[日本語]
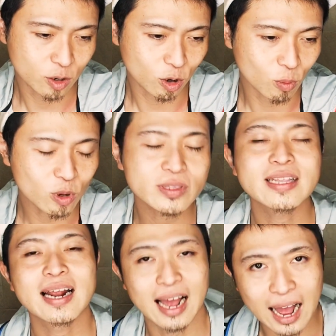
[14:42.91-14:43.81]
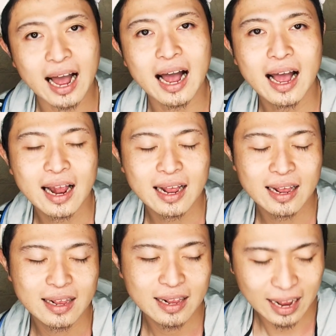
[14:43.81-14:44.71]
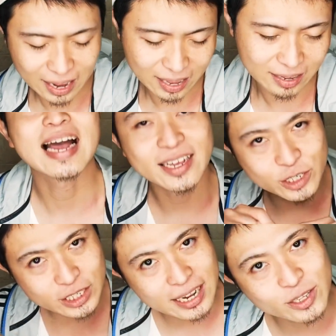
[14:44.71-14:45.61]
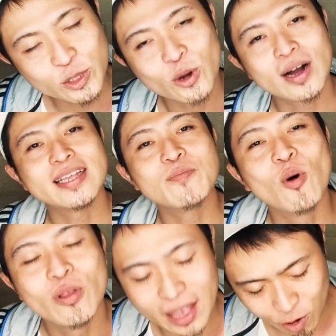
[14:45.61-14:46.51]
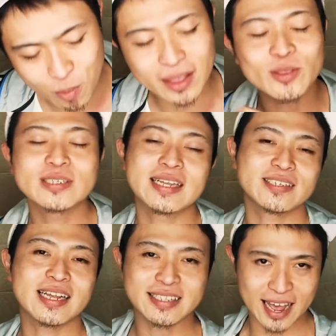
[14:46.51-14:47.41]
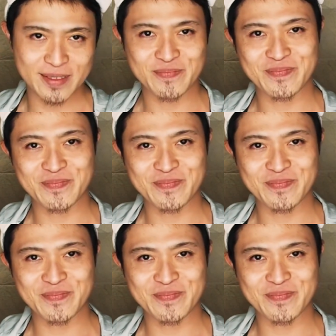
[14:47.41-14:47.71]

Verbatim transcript: 思ったら、はい。ダヒメちゃんの動画にもうね、コメントしてください。